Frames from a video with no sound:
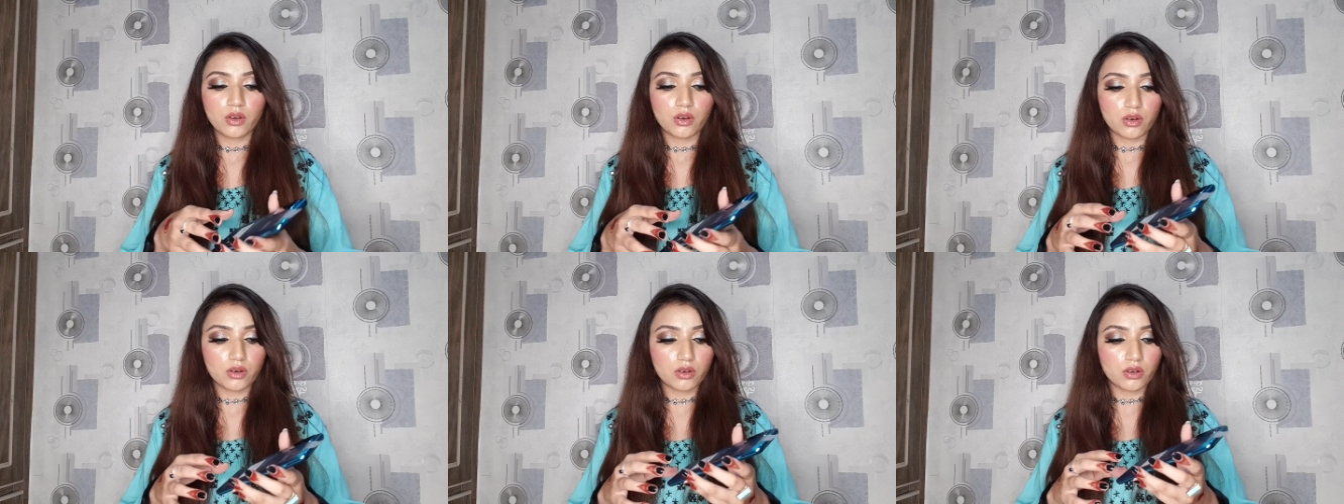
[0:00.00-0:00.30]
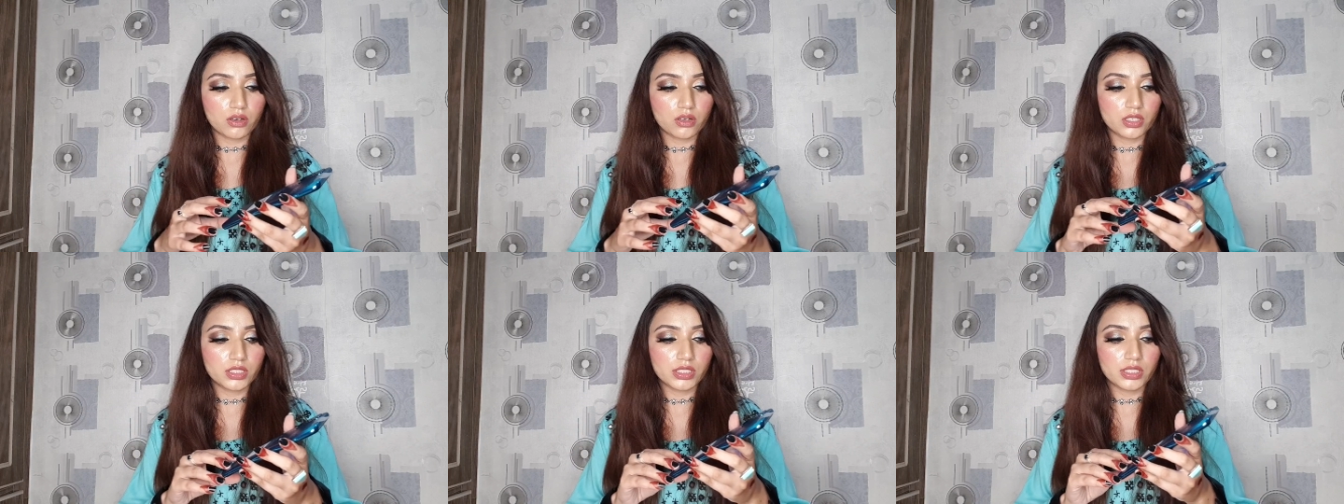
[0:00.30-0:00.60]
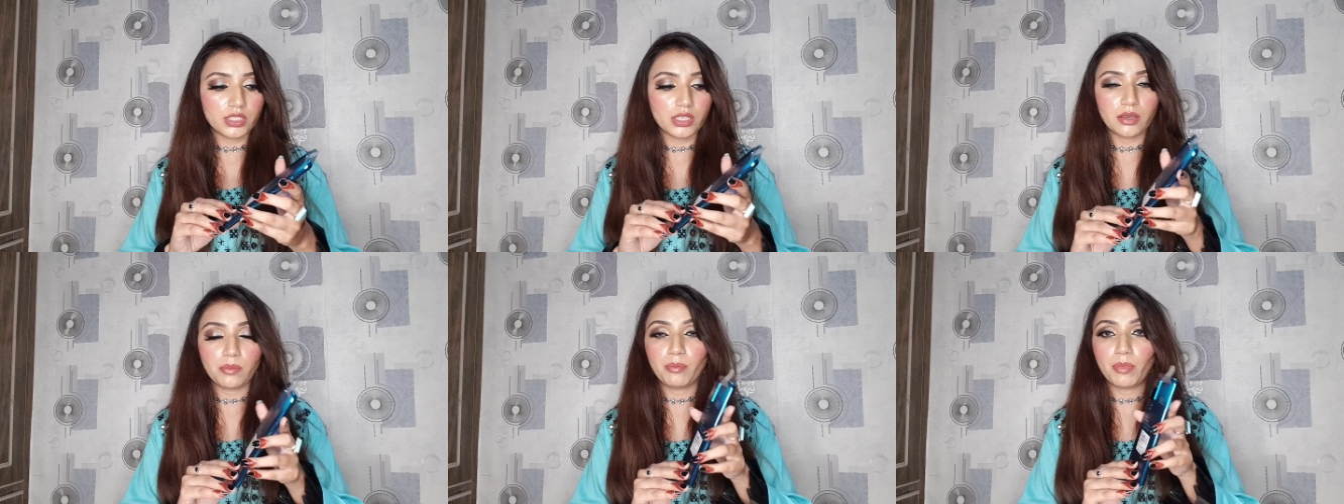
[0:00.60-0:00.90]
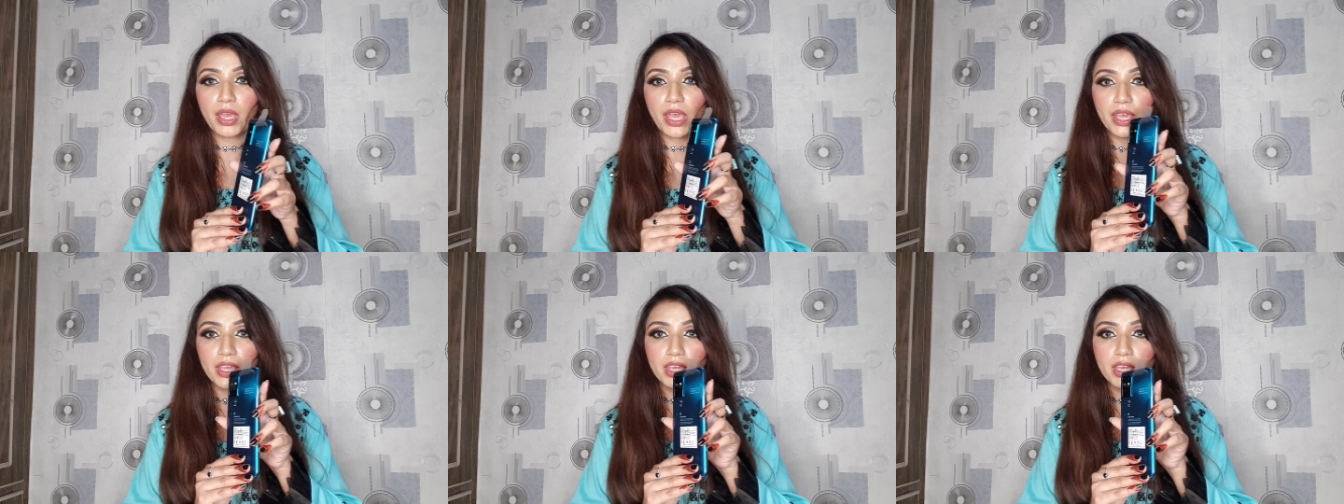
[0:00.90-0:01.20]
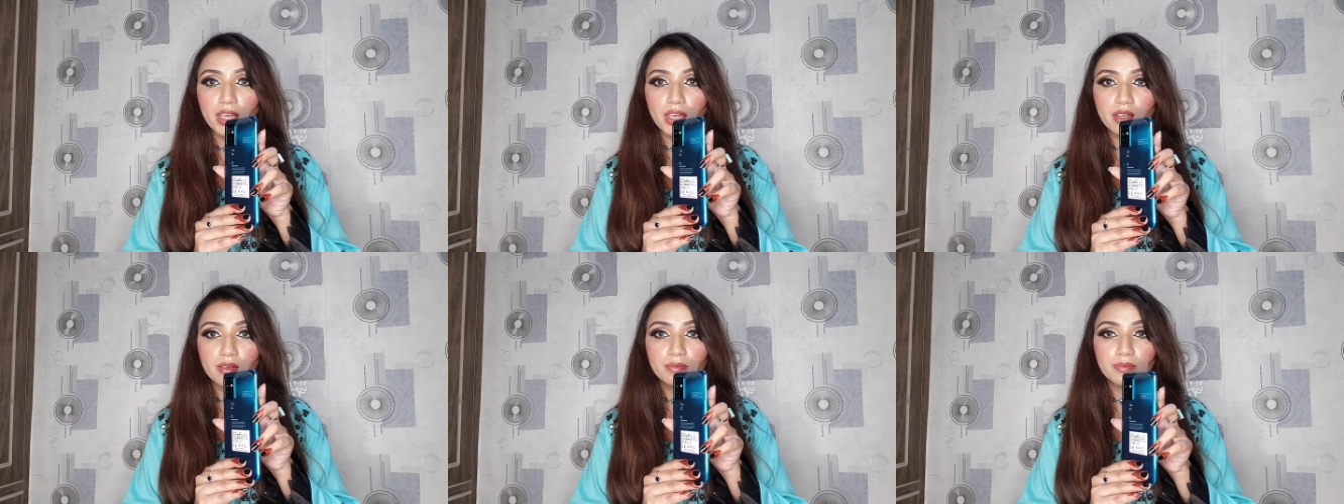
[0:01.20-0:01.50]
और ये बैक
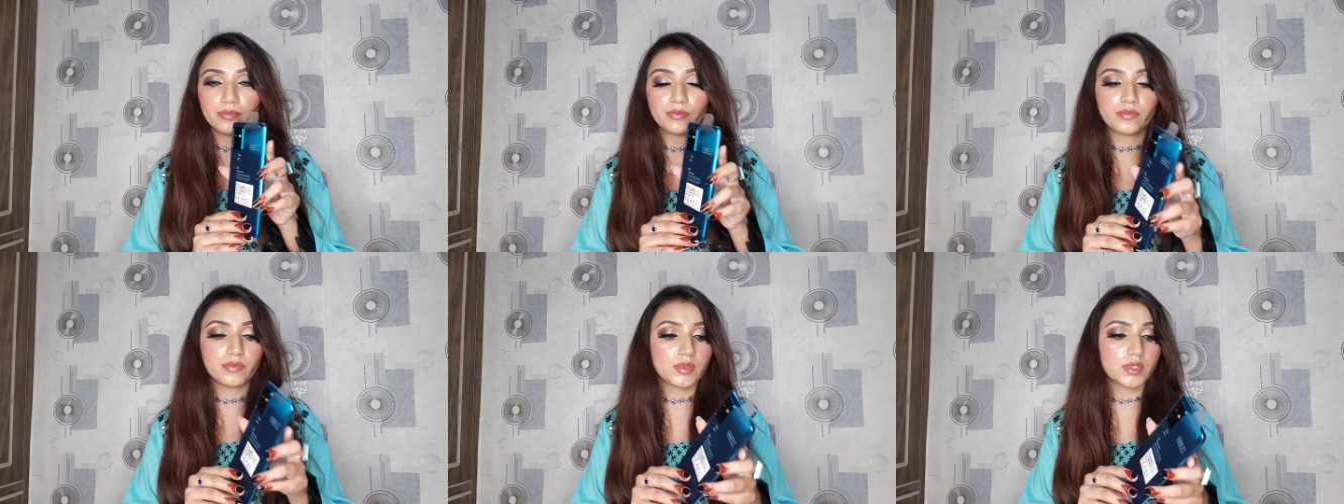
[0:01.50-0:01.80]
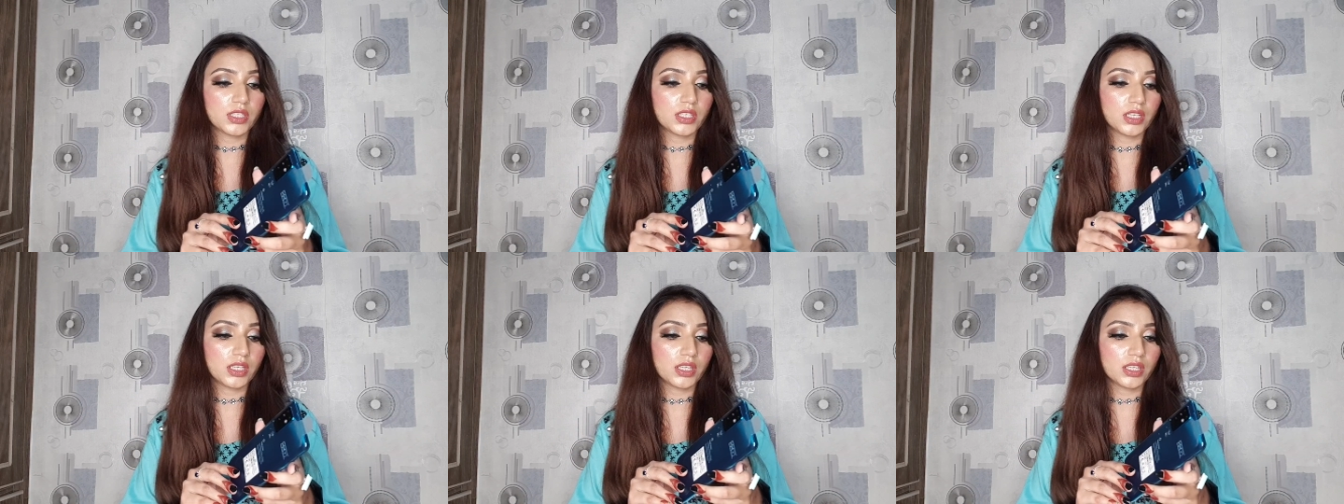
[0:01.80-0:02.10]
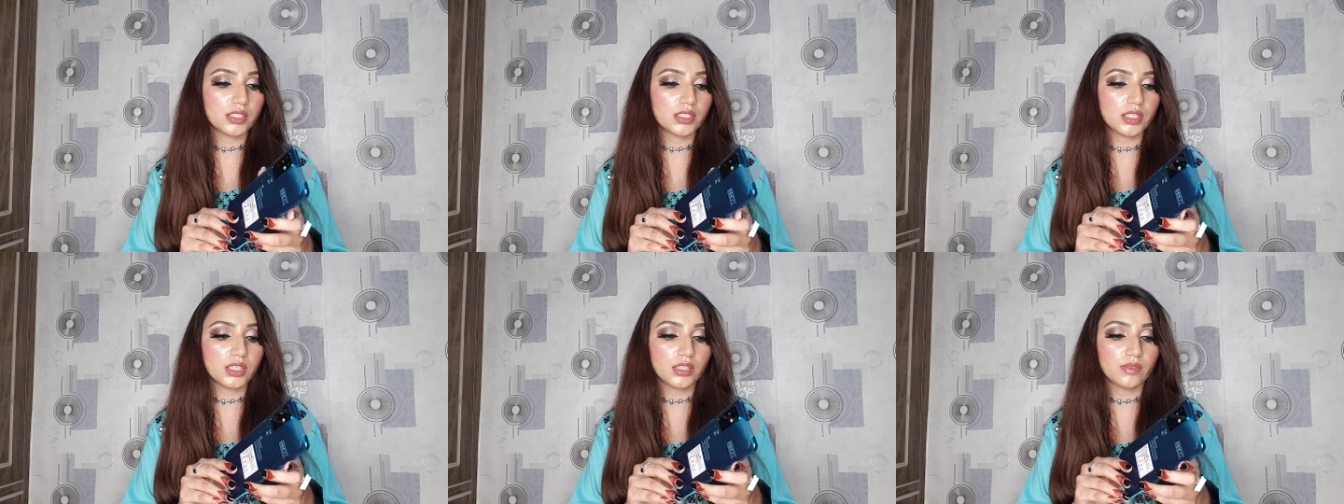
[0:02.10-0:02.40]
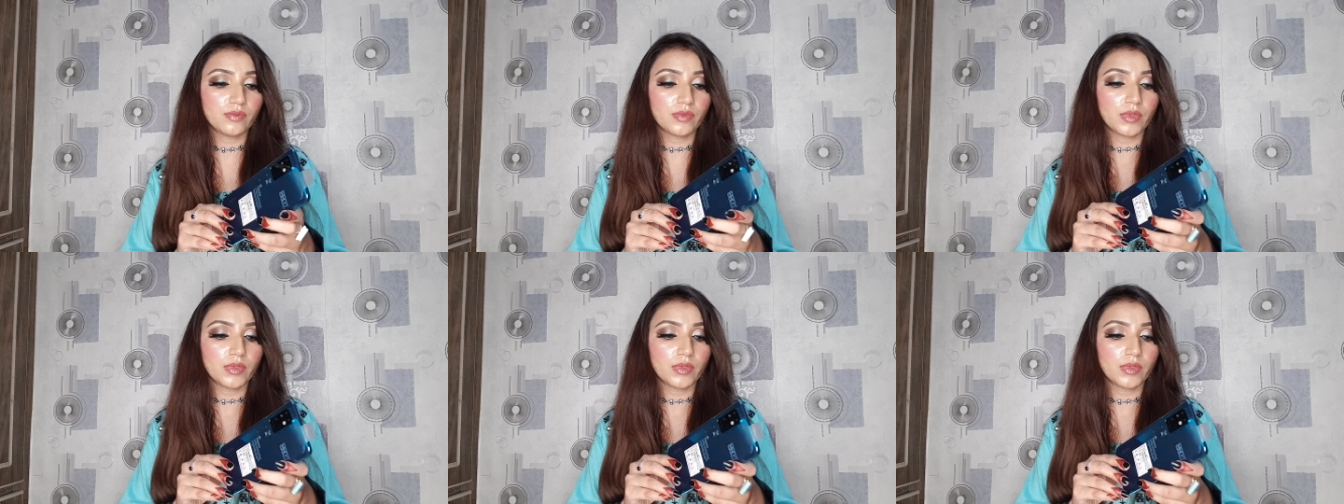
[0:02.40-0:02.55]
है ठीक है जी